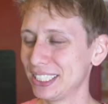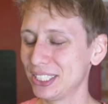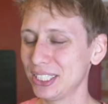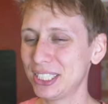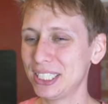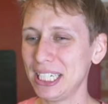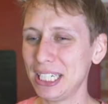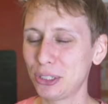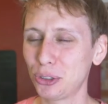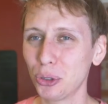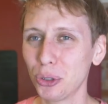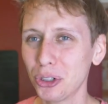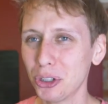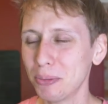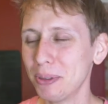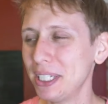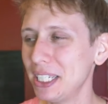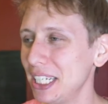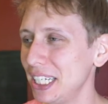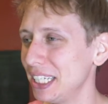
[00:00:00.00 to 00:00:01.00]
そして土
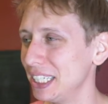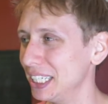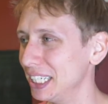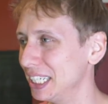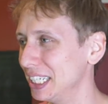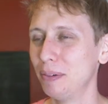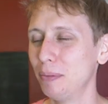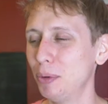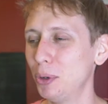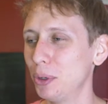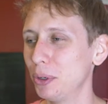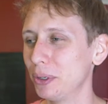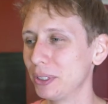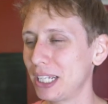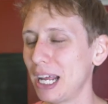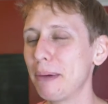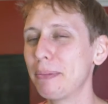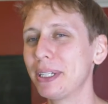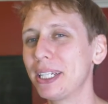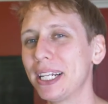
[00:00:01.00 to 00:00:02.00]
曜日にもう
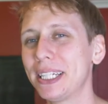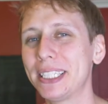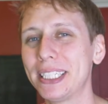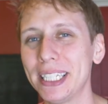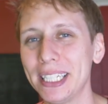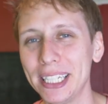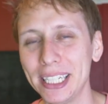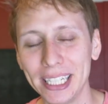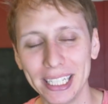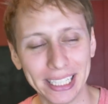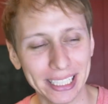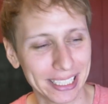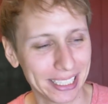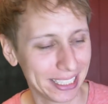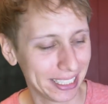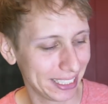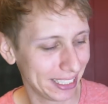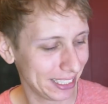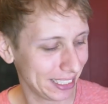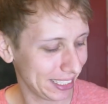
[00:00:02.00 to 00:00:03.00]
旅立って
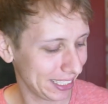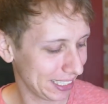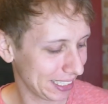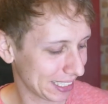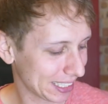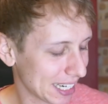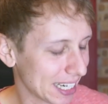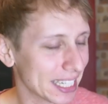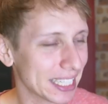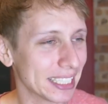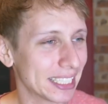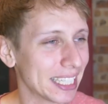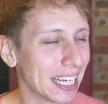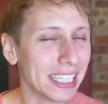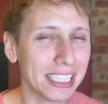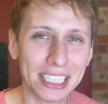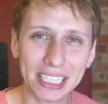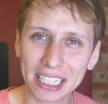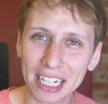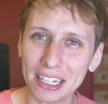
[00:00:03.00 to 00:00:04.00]
から
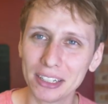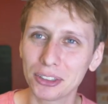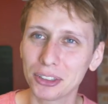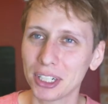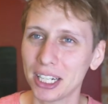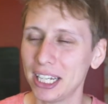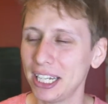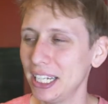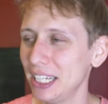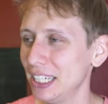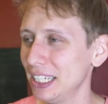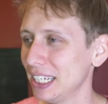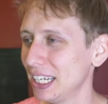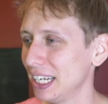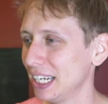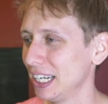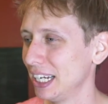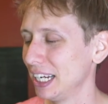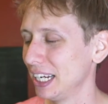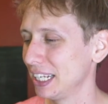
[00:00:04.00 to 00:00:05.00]
3時間ぐらい
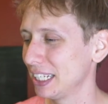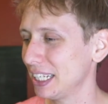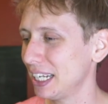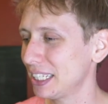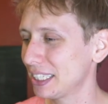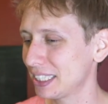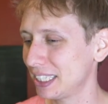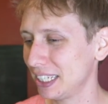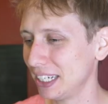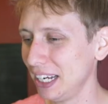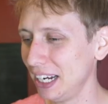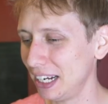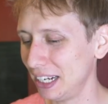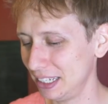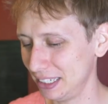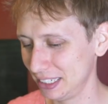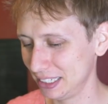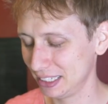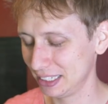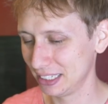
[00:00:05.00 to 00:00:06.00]
経った
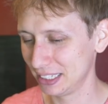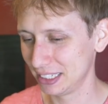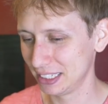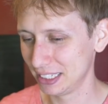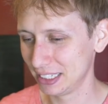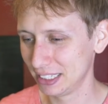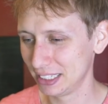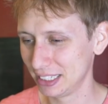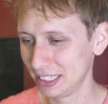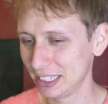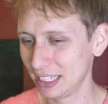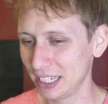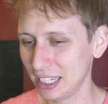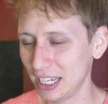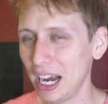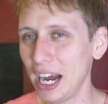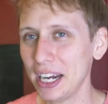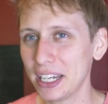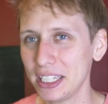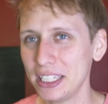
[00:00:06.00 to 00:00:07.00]
ら
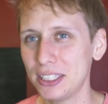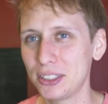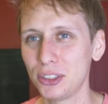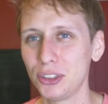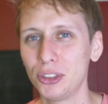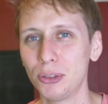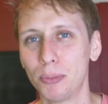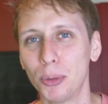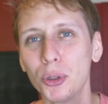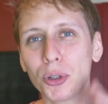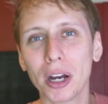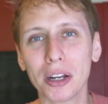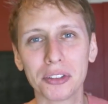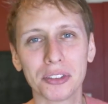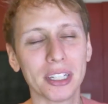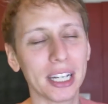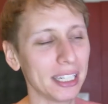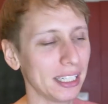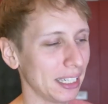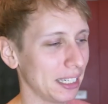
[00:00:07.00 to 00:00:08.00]
ハリーという
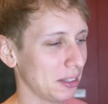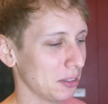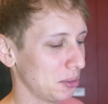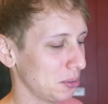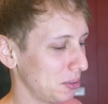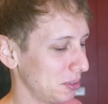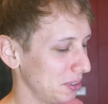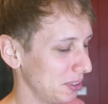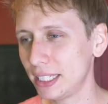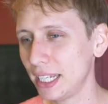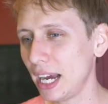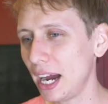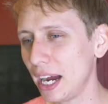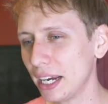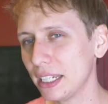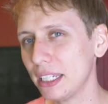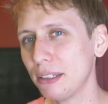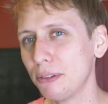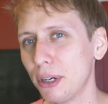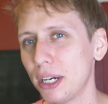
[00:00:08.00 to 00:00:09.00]
ボカルなんだけどで
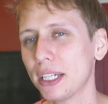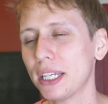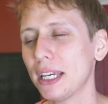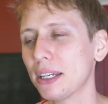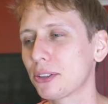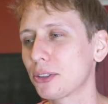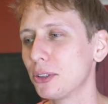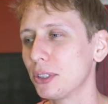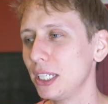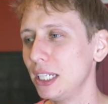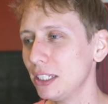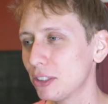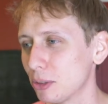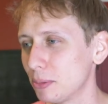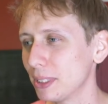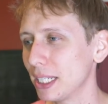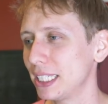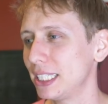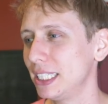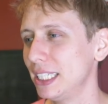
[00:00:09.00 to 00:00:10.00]
ハリーは結構いい
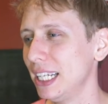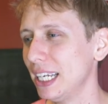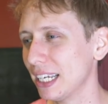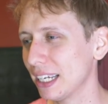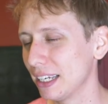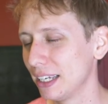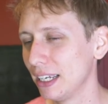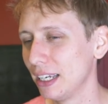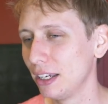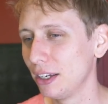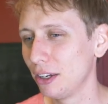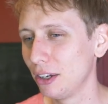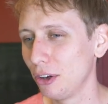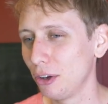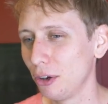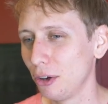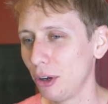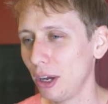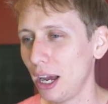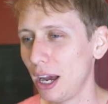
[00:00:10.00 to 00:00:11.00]
友達で
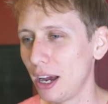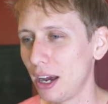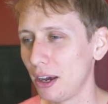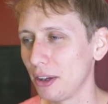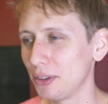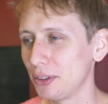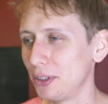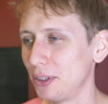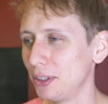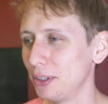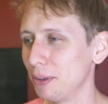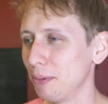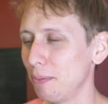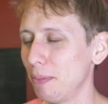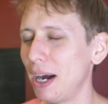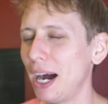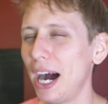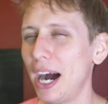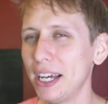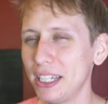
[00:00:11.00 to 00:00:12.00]
あの
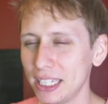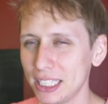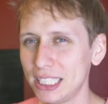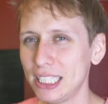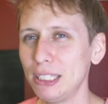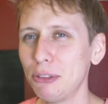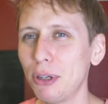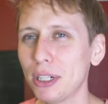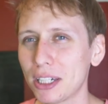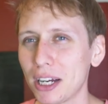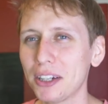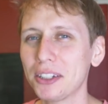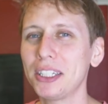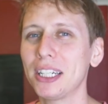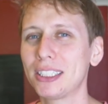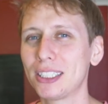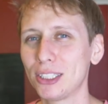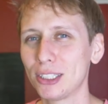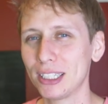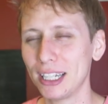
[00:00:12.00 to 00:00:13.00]
まあ話分かる
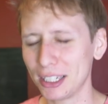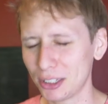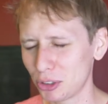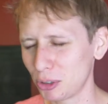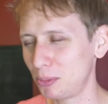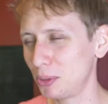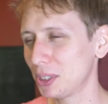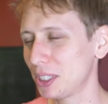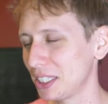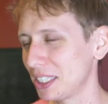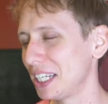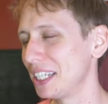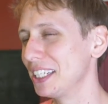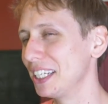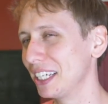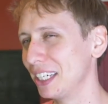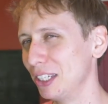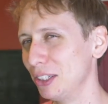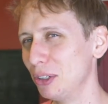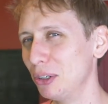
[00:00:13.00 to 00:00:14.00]
やつだと思ってたん
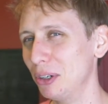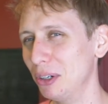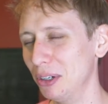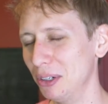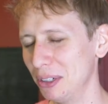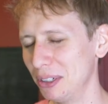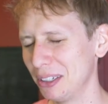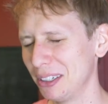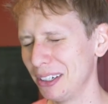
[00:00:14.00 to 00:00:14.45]
だけど